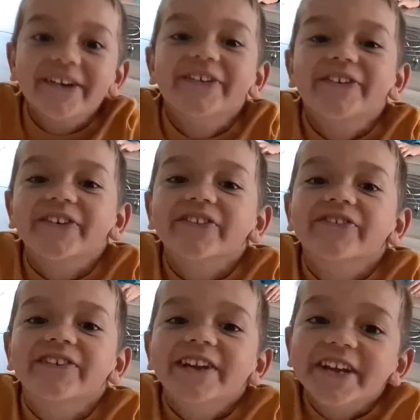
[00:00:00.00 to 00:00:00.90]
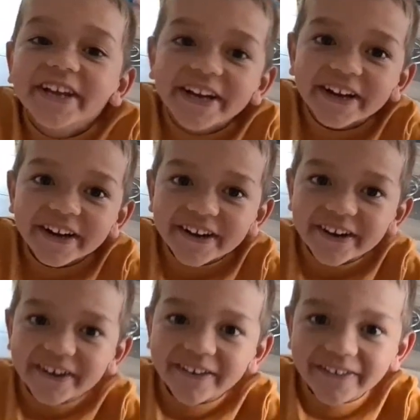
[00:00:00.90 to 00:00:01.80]
aujourd'hui. Eh moi, oui.
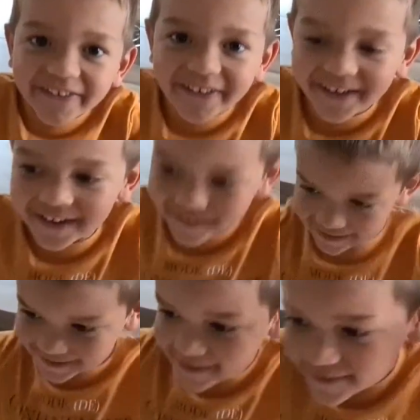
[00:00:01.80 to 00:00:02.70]
moi aujourd'hui je vais